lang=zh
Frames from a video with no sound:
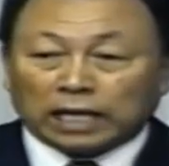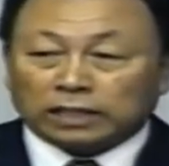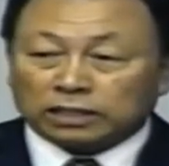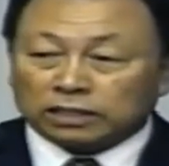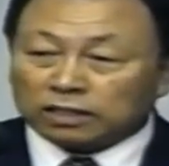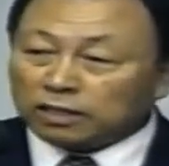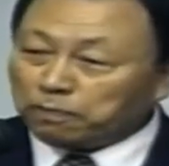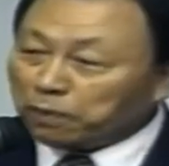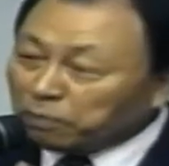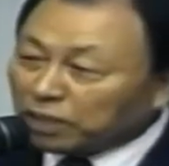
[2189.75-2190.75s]
我们
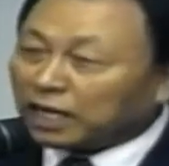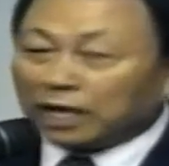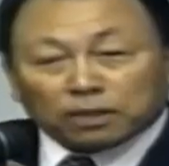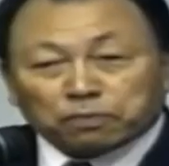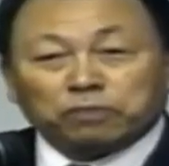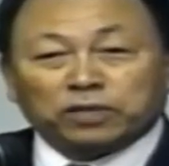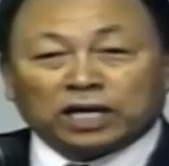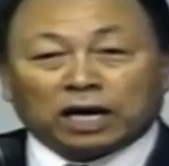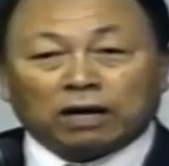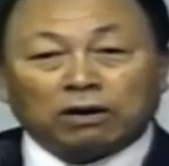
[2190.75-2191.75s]
不经意
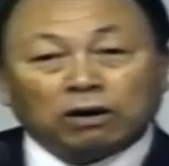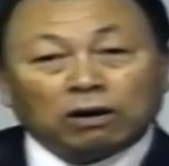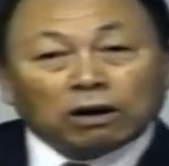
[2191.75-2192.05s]
间又犯